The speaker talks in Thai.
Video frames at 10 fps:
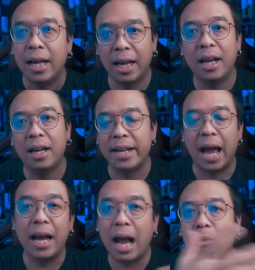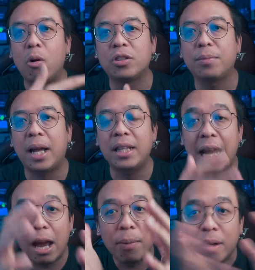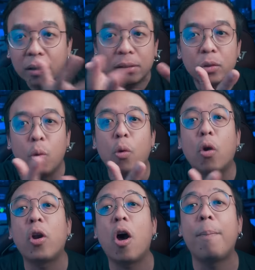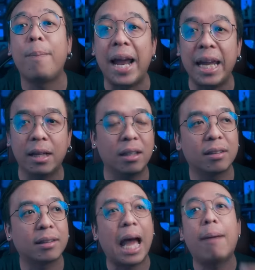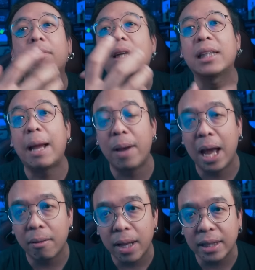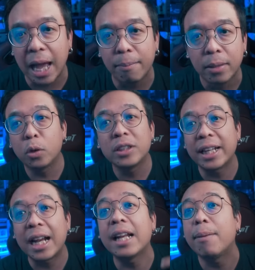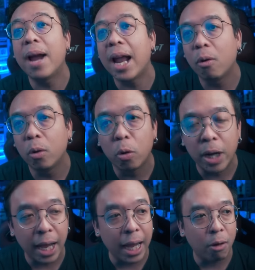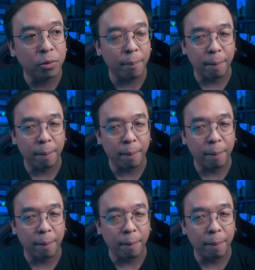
เออหนังเก่าของสัปดาห์ที่แล้วมันก็ถูกลดรอบไป ก็ตามเรื่องตามราวนะตามโปรเซสการทำงานของโรงหนังเขาแต่